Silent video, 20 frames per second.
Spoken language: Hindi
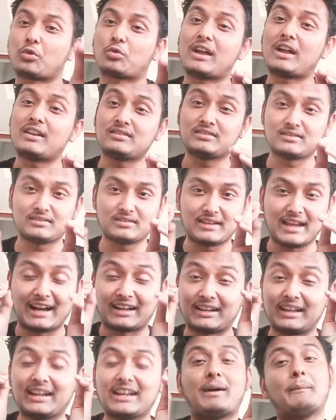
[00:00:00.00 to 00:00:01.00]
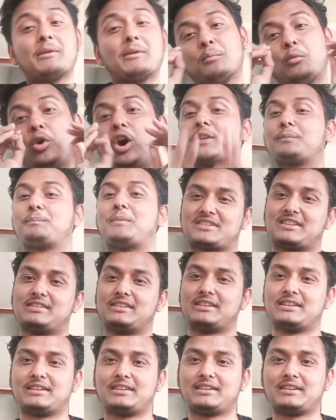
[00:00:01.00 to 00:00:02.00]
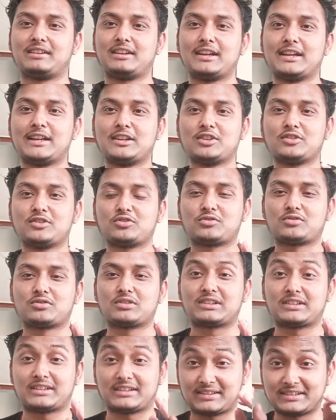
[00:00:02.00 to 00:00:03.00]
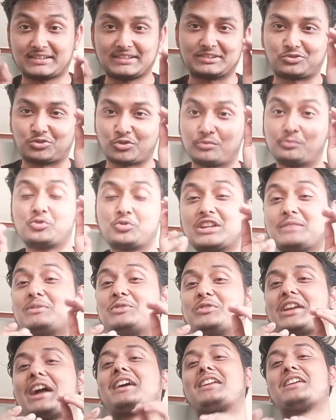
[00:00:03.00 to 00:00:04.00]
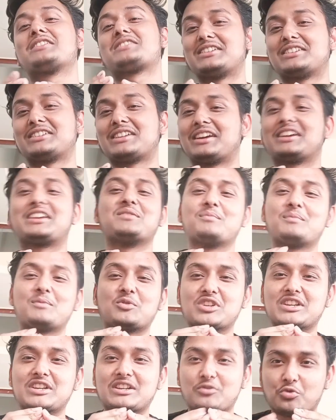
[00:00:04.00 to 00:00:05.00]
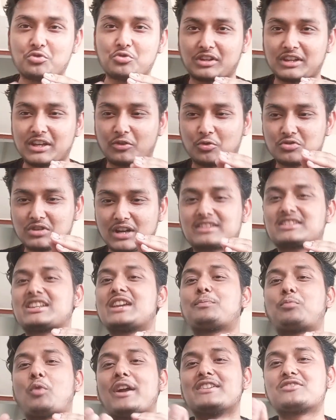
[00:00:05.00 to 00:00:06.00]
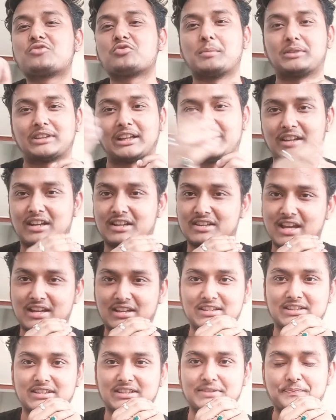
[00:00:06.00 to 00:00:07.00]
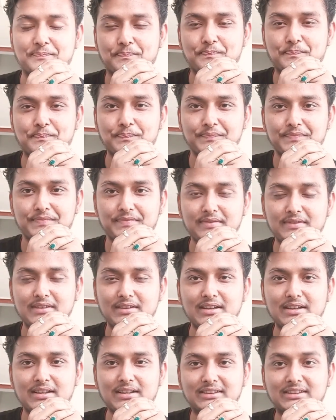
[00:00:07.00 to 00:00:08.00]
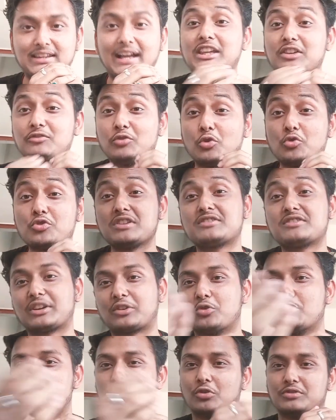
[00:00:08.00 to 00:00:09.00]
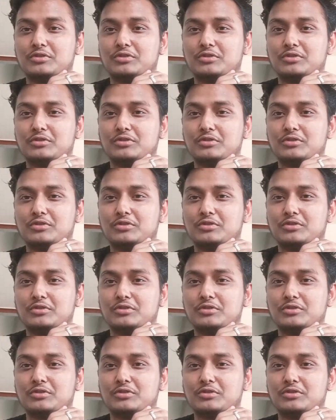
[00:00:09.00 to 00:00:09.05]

खान एक्टिंग के मामले में बहुत पसंद है तो मुझे भी क्या करना चाहिए था ना कि मुझे उसके कुछ अच्छे पॉइंट्स उसे बता देना चाहिए थे ताकि वो उस चीज़ से खुश हो